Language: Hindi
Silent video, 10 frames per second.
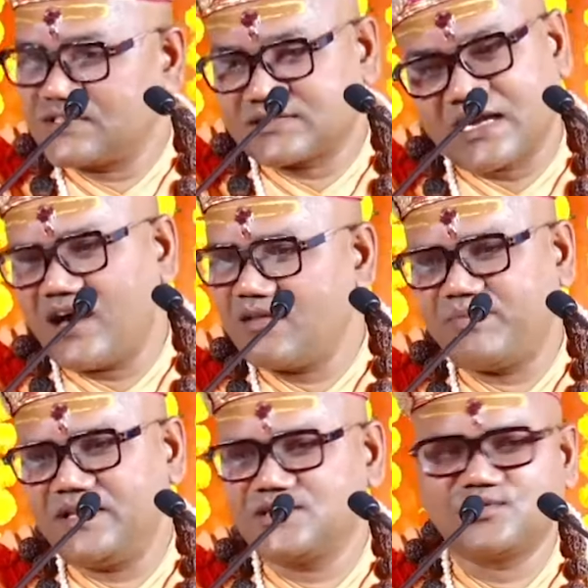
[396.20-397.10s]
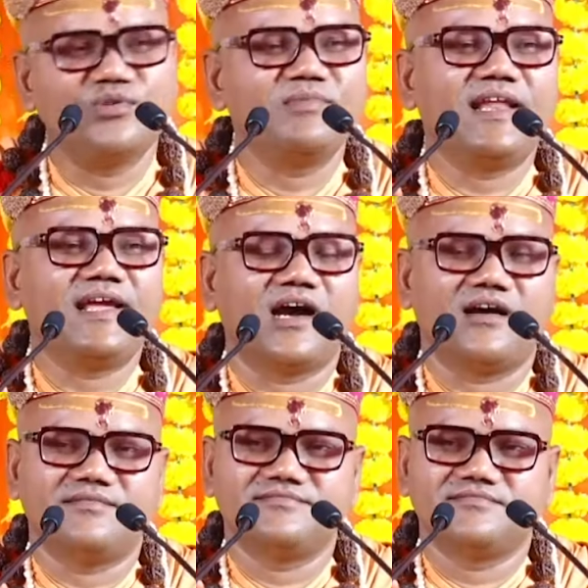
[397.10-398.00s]
तत्काल फल दो मिलेगा
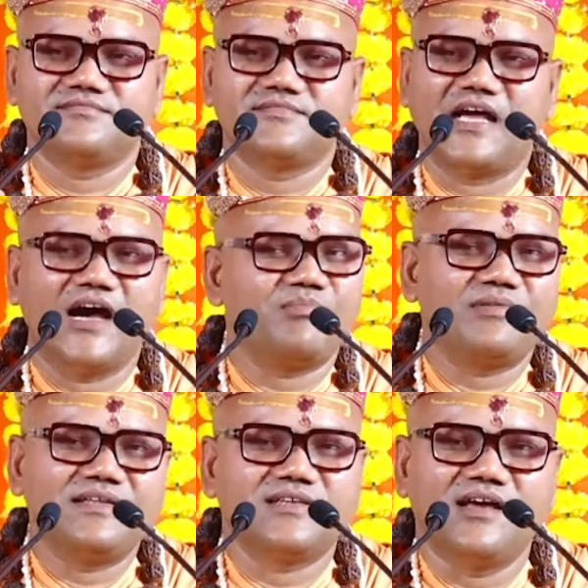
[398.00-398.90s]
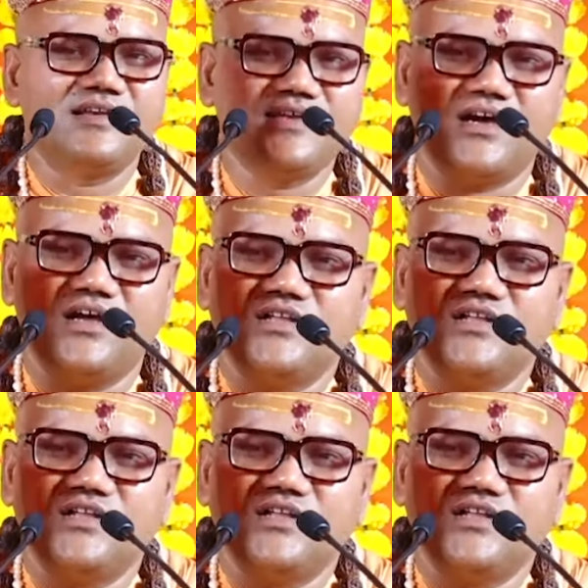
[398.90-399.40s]
आपने जान लिया